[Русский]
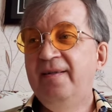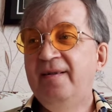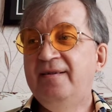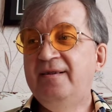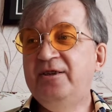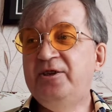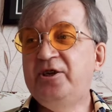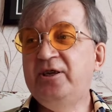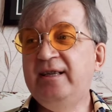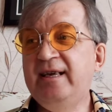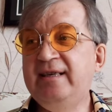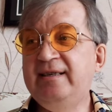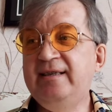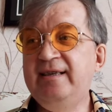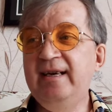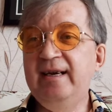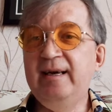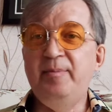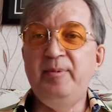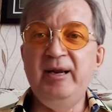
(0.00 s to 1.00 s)
началась с
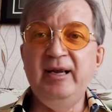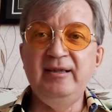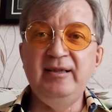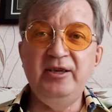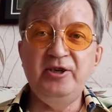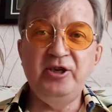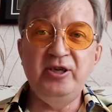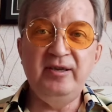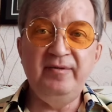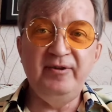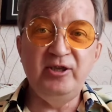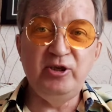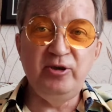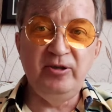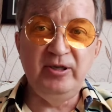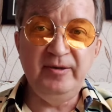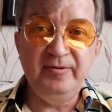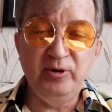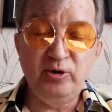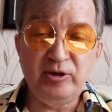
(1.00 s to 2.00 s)
декабря
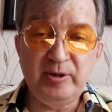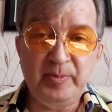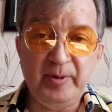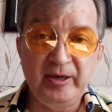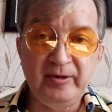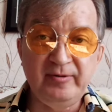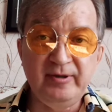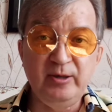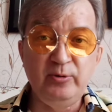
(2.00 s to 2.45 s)
1991